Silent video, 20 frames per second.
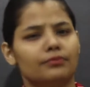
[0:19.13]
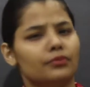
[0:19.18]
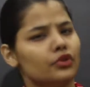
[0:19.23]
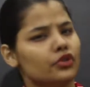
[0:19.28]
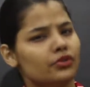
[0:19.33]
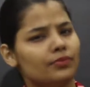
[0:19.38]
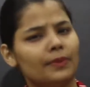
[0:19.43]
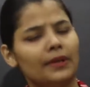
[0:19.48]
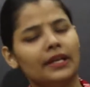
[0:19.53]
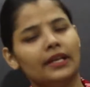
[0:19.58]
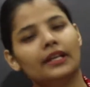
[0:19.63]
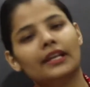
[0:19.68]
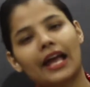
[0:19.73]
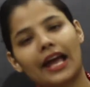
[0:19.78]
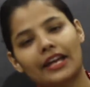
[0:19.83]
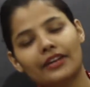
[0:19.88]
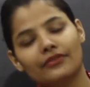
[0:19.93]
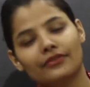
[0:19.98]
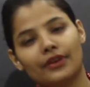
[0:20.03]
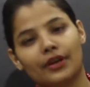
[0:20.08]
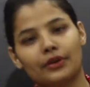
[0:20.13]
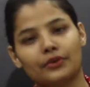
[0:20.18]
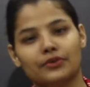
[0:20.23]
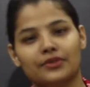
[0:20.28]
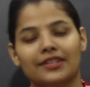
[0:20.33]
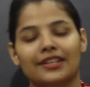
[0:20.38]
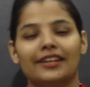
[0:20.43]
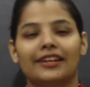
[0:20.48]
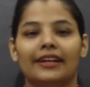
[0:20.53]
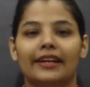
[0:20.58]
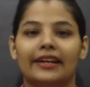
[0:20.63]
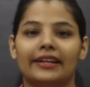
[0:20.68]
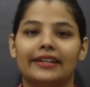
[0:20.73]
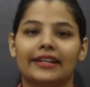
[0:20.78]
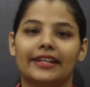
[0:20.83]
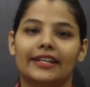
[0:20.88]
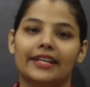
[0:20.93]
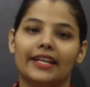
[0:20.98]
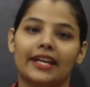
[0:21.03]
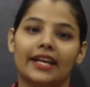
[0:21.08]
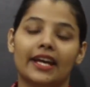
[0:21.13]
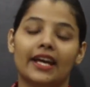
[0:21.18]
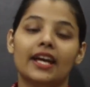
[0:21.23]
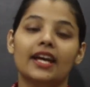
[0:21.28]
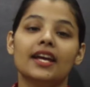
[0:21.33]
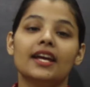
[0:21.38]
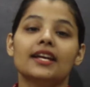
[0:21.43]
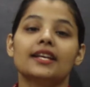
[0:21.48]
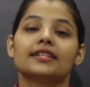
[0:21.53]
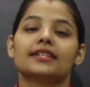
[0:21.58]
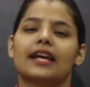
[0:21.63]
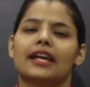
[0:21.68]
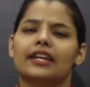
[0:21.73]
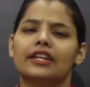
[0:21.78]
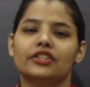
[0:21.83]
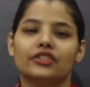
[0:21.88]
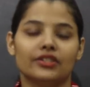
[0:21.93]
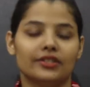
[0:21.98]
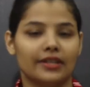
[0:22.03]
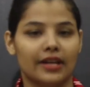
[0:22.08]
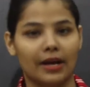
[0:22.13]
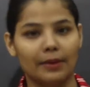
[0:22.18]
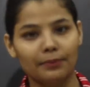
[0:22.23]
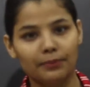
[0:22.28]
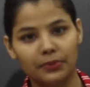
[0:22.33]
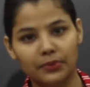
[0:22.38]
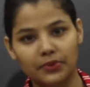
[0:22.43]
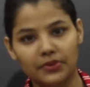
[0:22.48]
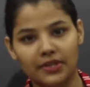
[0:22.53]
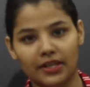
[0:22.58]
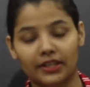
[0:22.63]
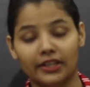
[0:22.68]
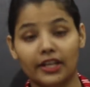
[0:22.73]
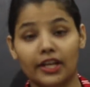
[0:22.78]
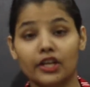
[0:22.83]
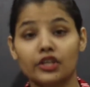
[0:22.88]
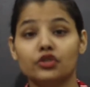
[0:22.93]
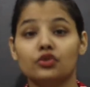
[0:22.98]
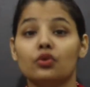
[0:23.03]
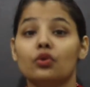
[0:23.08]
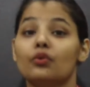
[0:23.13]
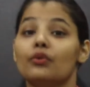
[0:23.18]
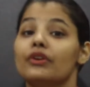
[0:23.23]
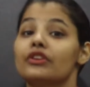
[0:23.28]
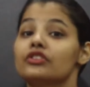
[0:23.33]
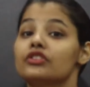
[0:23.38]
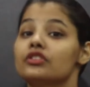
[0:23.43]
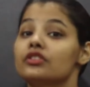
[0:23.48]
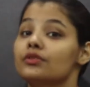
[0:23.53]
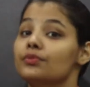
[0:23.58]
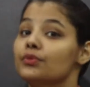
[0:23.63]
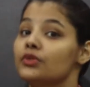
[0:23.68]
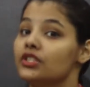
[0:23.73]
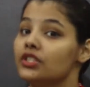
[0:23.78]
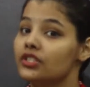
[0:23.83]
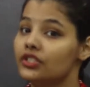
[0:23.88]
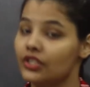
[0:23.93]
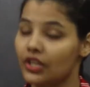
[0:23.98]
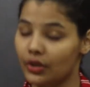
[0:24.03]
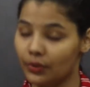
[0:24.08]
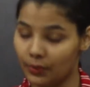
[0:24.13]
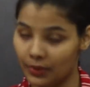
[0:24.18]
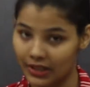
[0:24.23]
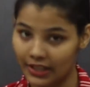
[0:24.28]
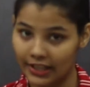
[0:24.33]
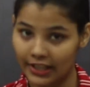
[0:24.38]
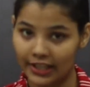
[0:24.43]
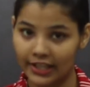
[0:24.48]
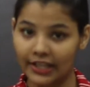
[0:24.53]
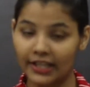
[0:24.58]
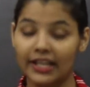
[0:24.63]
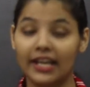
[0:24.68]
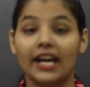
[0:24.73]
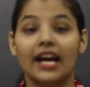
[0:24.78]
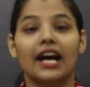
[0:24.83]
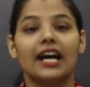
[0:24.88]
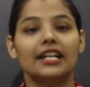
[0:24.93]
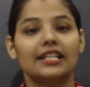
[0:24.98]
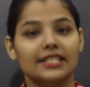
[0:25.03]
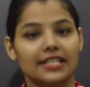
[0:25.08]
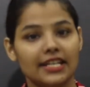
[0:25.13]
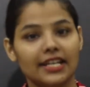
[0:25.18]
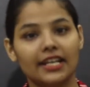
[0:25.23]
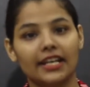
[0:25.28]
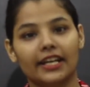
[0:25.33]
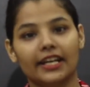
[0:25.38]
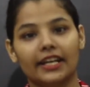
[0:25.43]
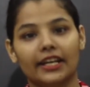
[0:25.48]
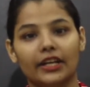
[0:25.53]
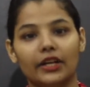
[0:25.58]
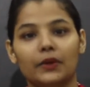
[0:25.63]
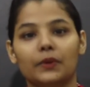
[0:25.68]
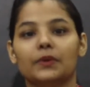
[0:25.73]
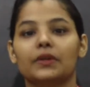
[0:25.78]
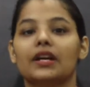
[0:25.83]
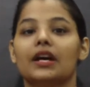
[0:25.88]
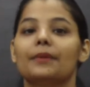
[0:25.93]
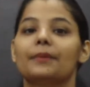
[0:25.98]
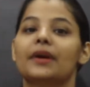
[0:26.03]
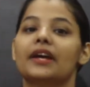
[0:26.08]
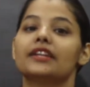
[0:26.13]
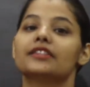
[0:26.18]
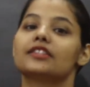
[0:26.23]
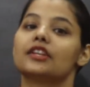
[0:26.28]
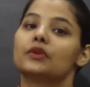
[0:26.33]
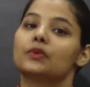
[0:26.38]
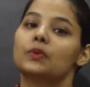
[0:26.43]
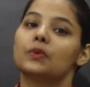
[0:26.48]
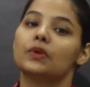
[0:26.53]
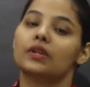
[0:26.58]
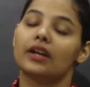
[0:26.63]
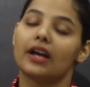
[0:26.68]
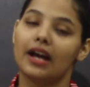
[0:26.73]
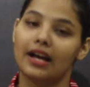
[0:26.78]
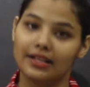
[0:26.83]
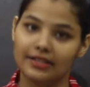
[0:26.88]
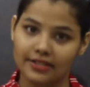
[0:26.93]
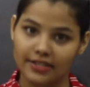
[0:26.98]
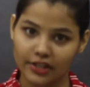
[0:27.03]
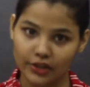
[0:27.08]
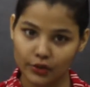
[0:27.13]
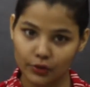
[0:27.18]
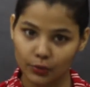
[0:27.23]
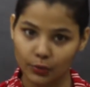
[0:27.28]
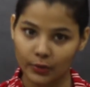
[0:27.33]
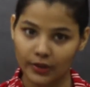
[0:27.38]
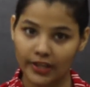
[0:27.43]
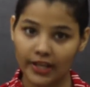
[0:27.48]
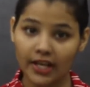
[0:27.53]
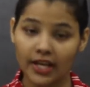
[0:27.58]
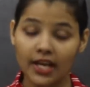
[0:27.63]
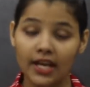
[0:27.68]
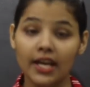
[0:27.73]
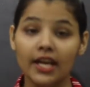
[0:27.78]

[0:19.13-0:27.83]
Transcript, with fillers: कुछ भी लाइफ है उससे रिलेटेड ठीक है सारी चीज़ें आप पूछ सकते हैं जो क्वेश्चंस मुझे जेन्यून लगेंगे अच्छे लगेंगे उनका मैं ज़रूर आंसर दूंगी